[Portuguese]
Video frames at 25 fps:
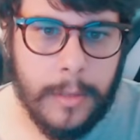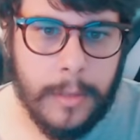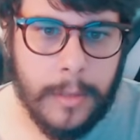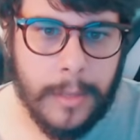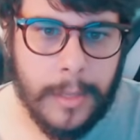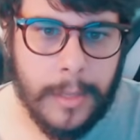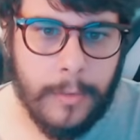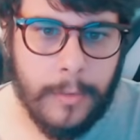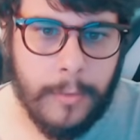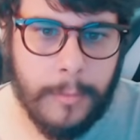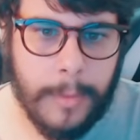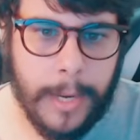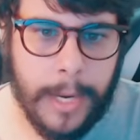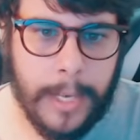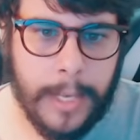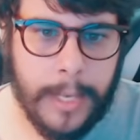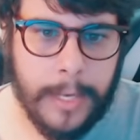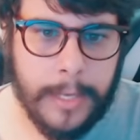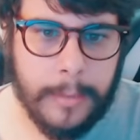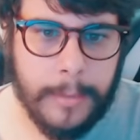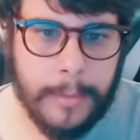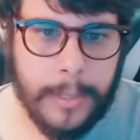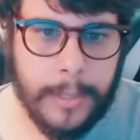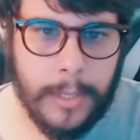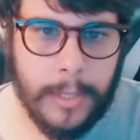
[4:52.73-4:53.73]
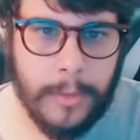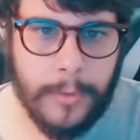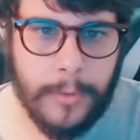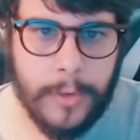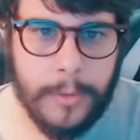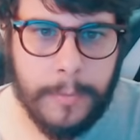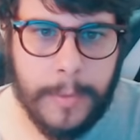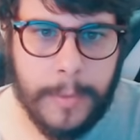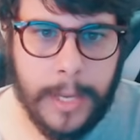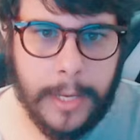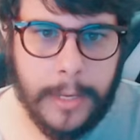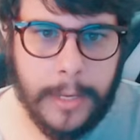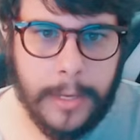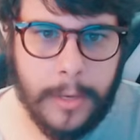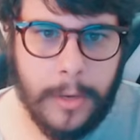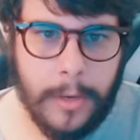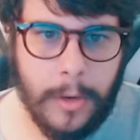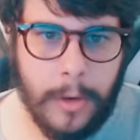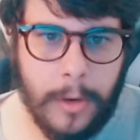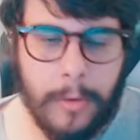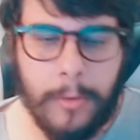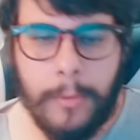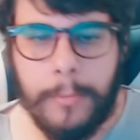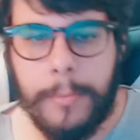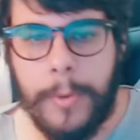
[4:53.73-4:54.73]
Teve uma galera também dando feedback aqui,
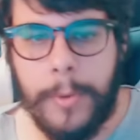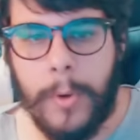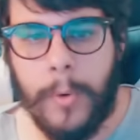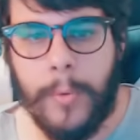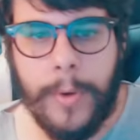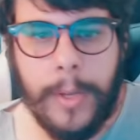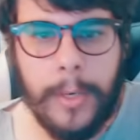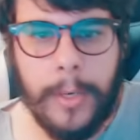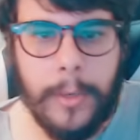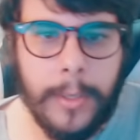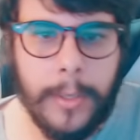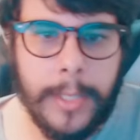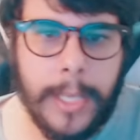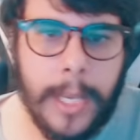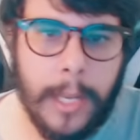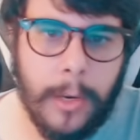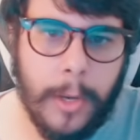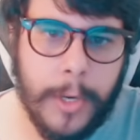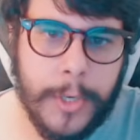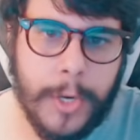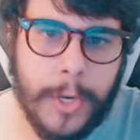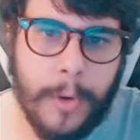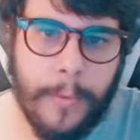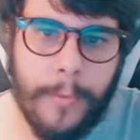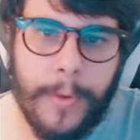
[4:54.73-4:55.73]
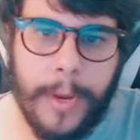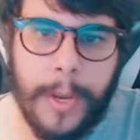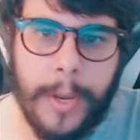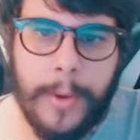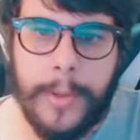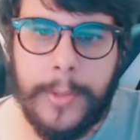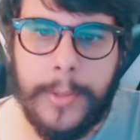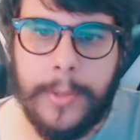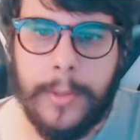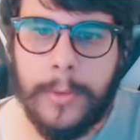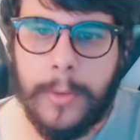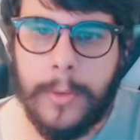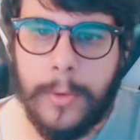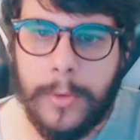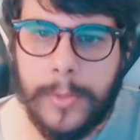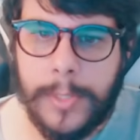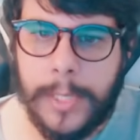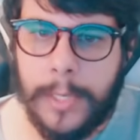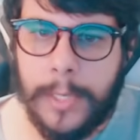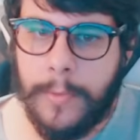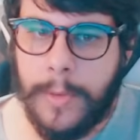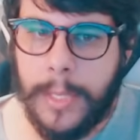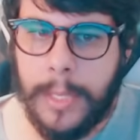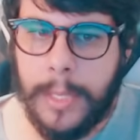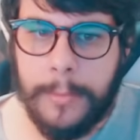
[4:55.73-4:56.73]
ó. O Bill falou, né? A loja com frequente não tá
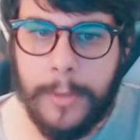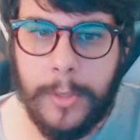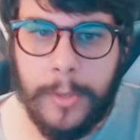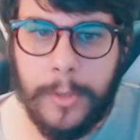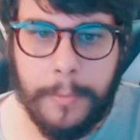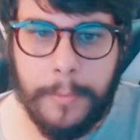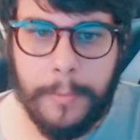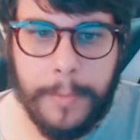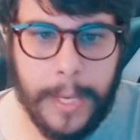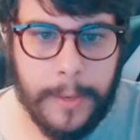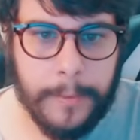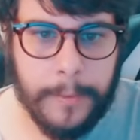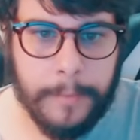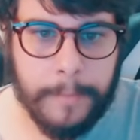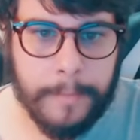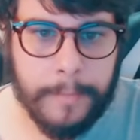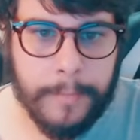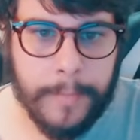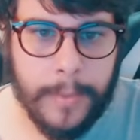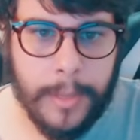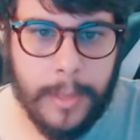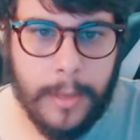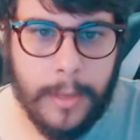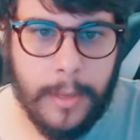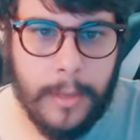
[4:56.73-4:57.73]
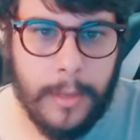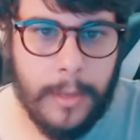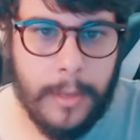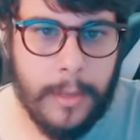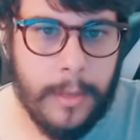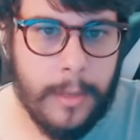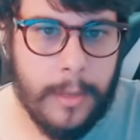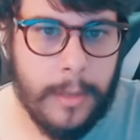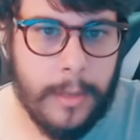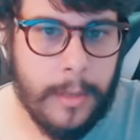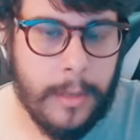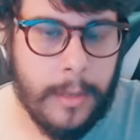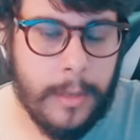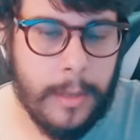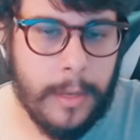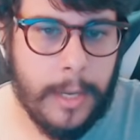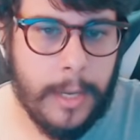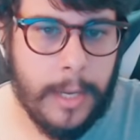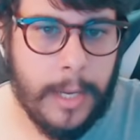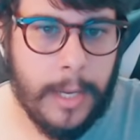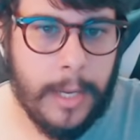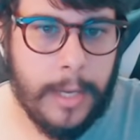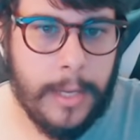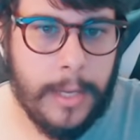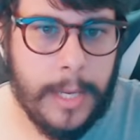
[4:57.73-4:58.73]
conseguindo vender muito bem.
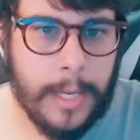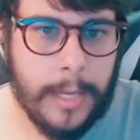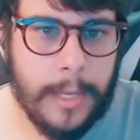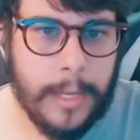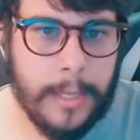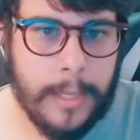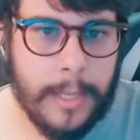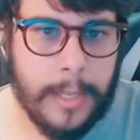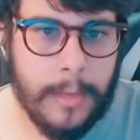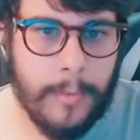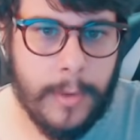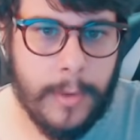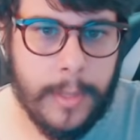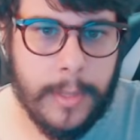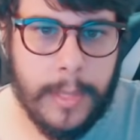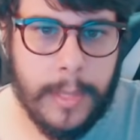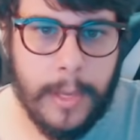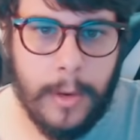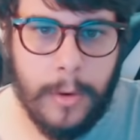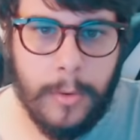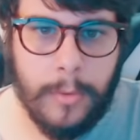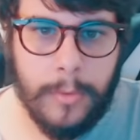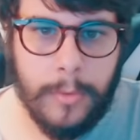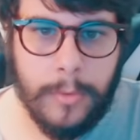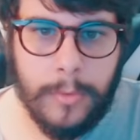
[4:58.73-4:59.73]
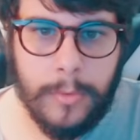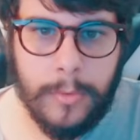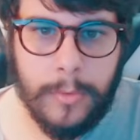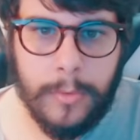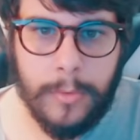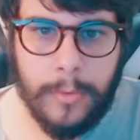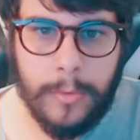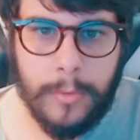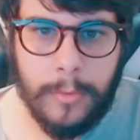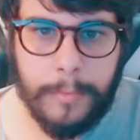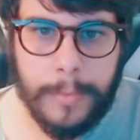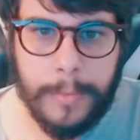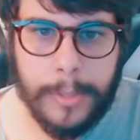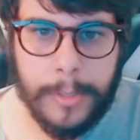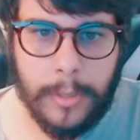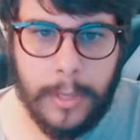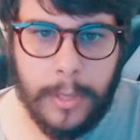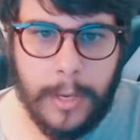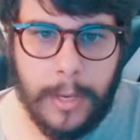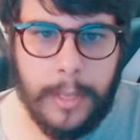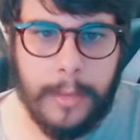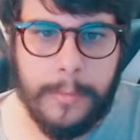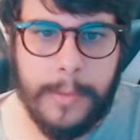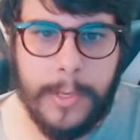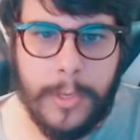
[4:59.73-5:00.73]
Aí aqui teve até o, o pessoal da
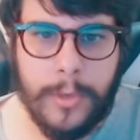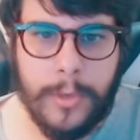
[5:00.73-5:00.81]
Academia de